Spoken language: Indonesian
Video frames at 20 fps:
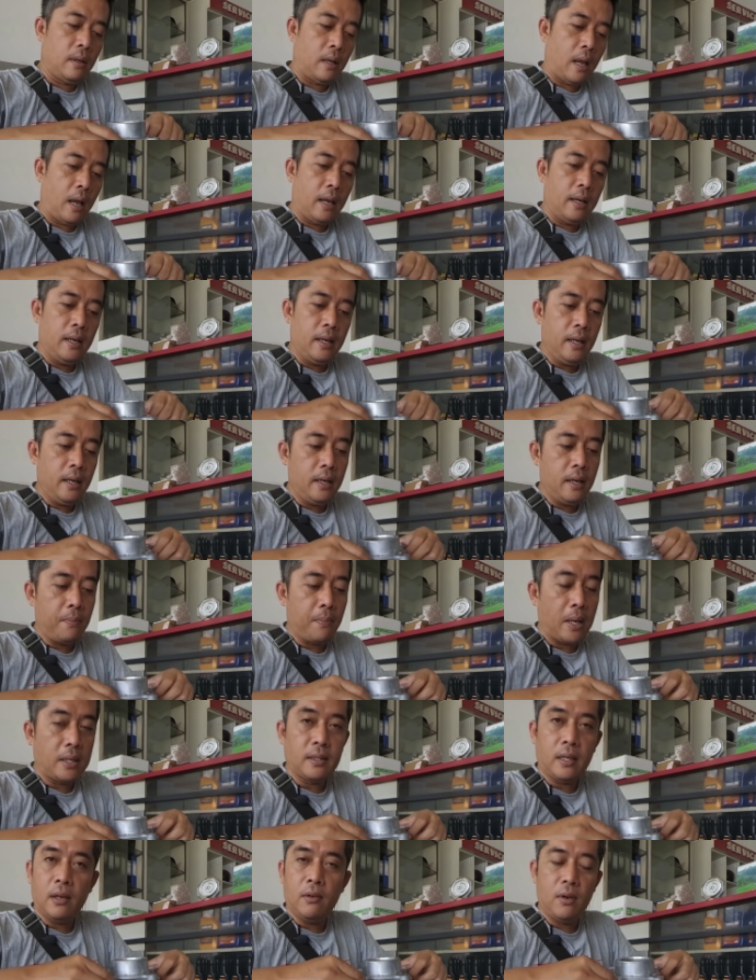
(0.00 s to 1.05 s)
Nah ini
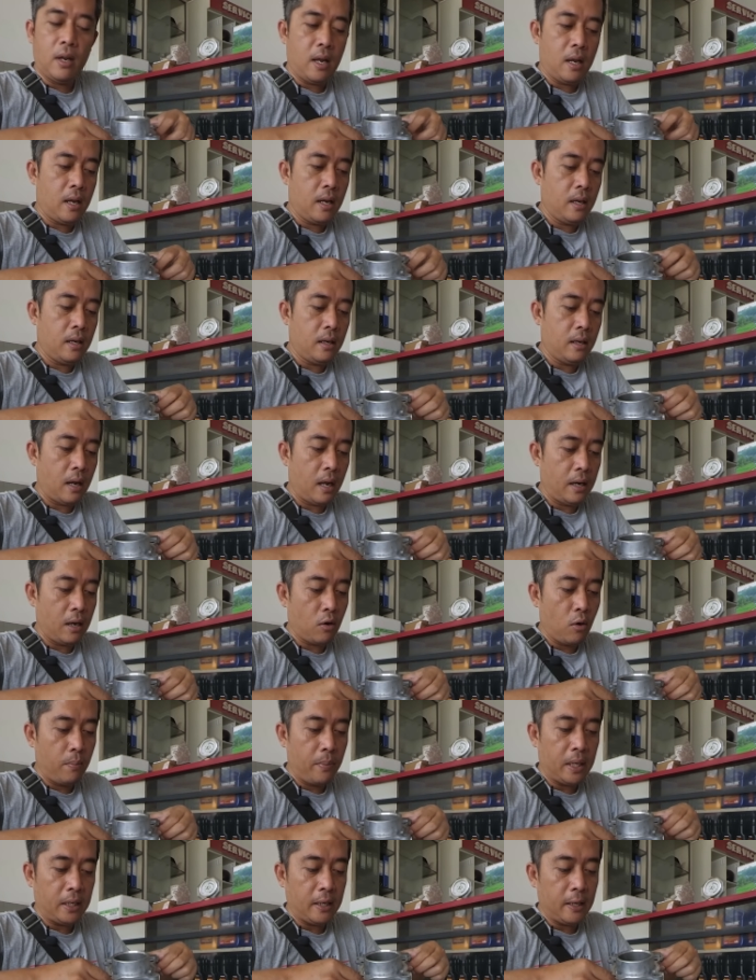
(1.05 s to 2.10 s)
depan saya udah ada
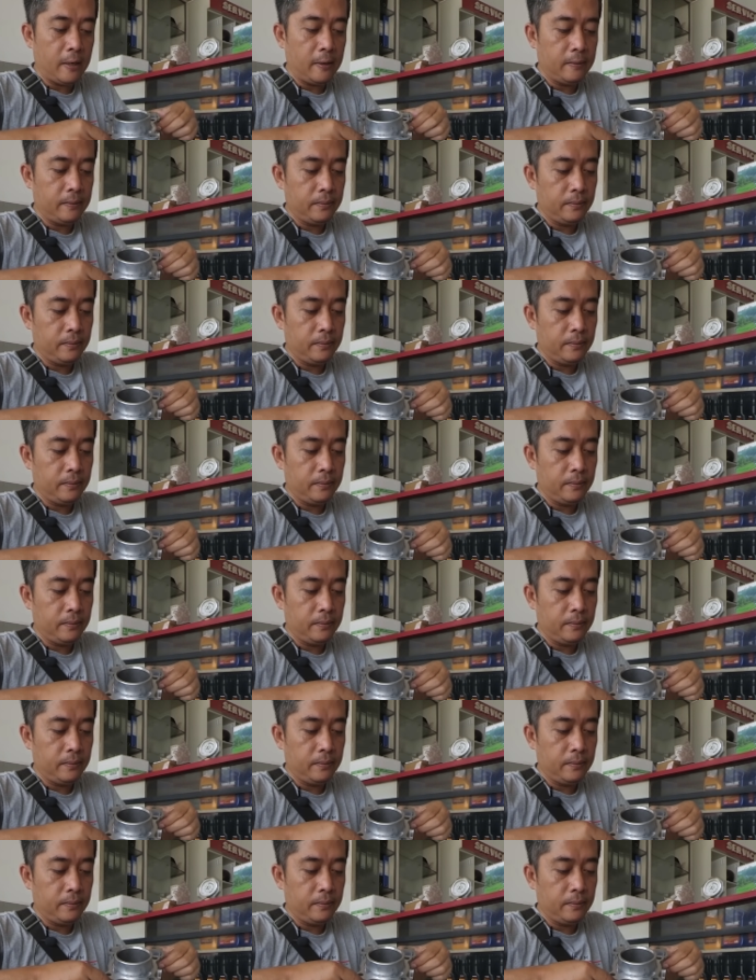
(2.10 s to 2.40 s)
komplit ya.